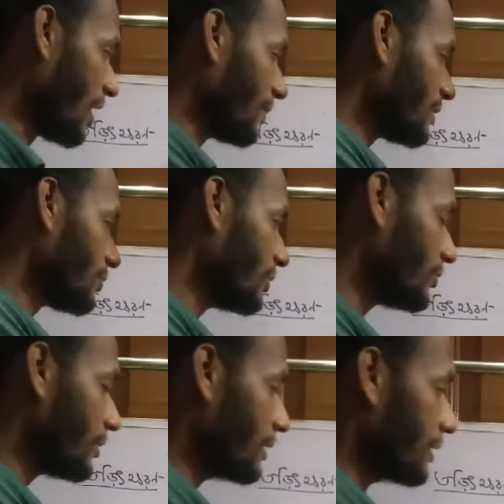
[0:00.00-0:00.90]
আবেশ তৈরি
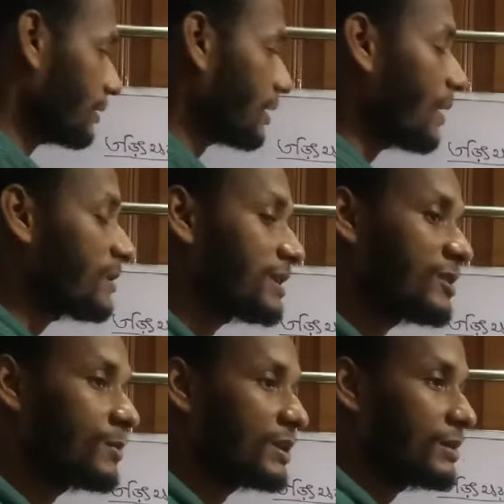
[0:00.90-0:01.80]
করলে আবেশ
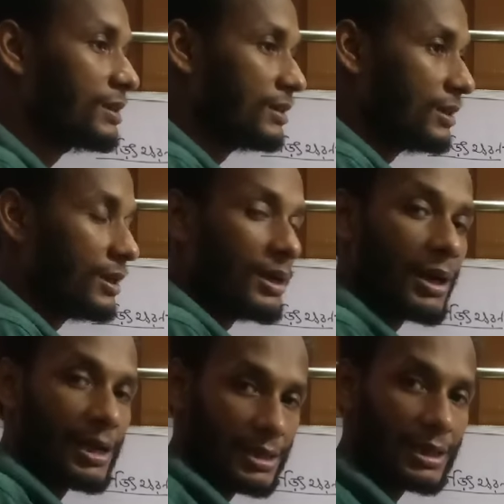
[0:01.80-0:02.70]
নিয়ম কী
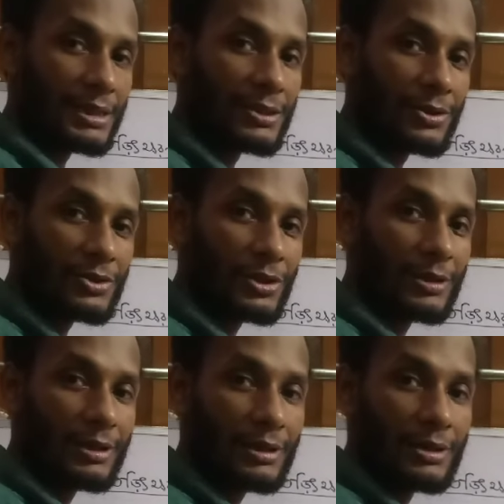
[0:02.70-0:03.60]
কাছাকাছি
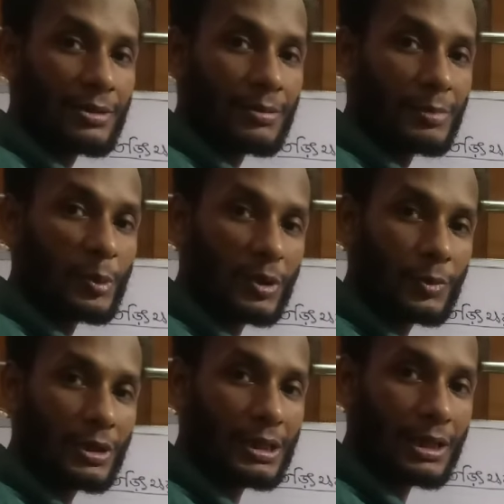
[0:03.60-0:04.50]
অঞ্চলে
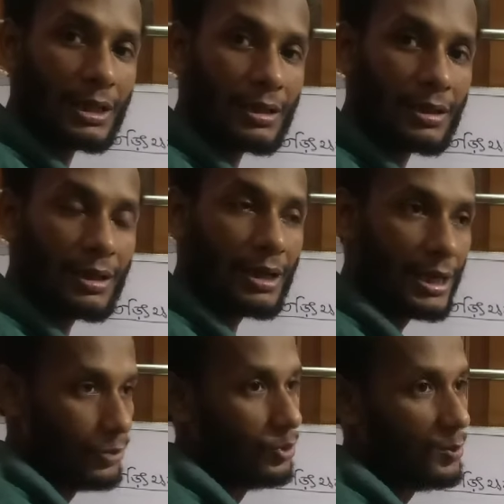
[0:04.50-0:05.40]
বিপরীত প্রকৃতি আধান
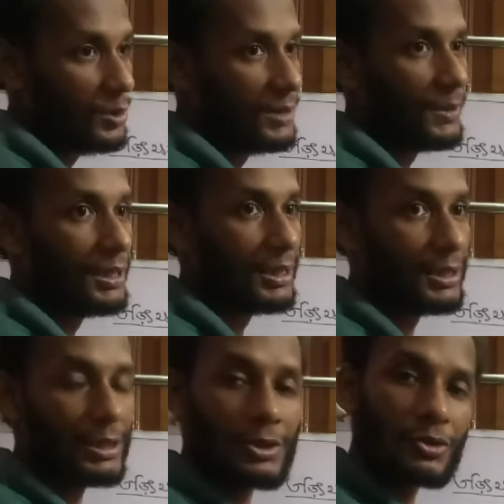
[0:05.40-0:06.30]
আর দূরবর্তী প্রান্তে
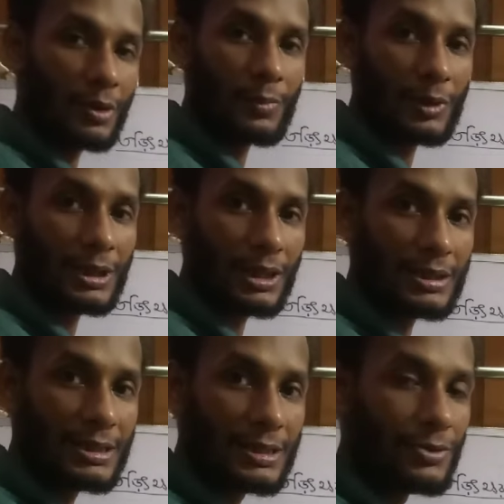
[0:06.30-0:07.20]
সমপ্রকৃতি
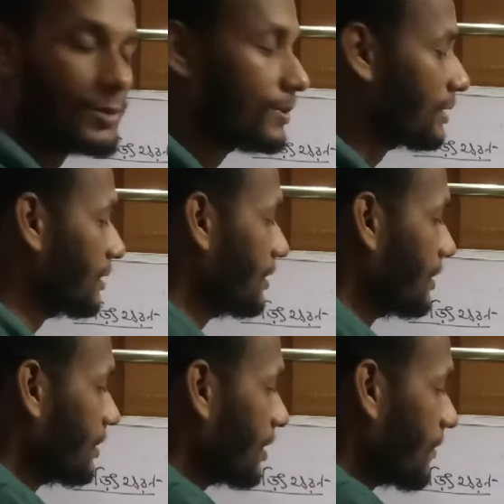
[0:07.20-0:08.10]
আধান সৃষ্টি করবে
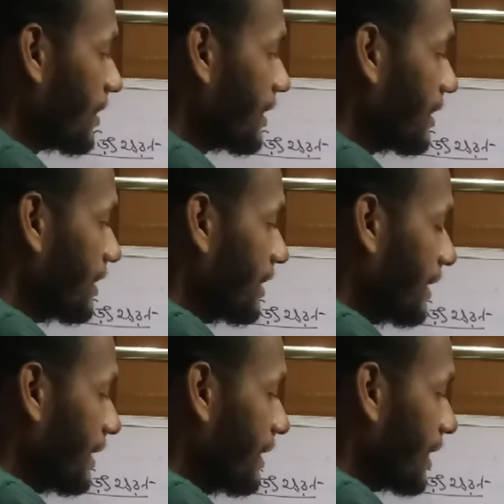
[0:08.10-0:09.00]
তার মানে
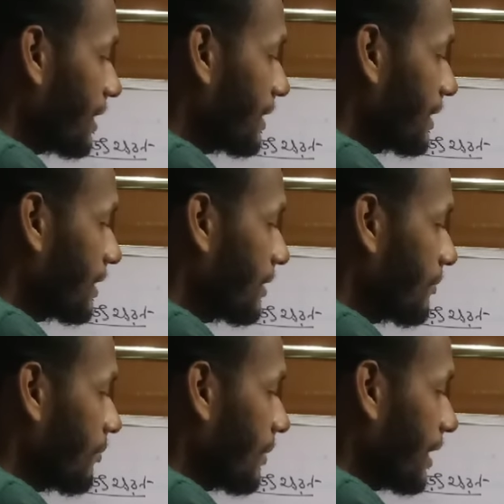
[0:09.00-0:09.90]
এইখানেতে
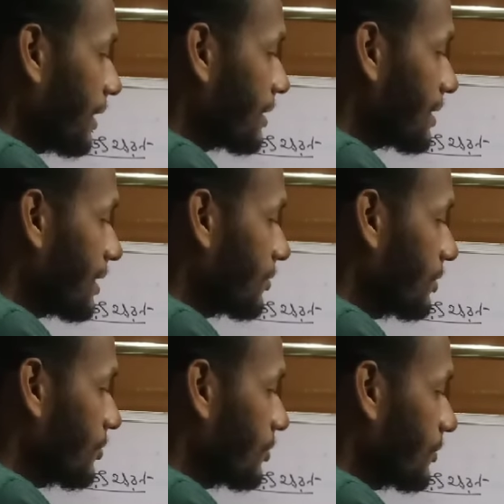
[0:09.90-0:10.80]
মাইনাস আধান
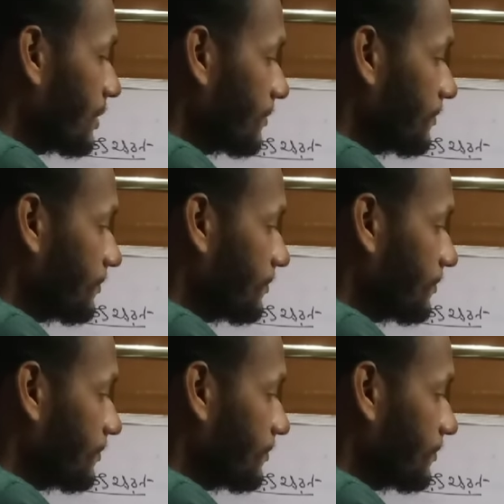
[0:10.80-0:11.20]
তৈরি করবে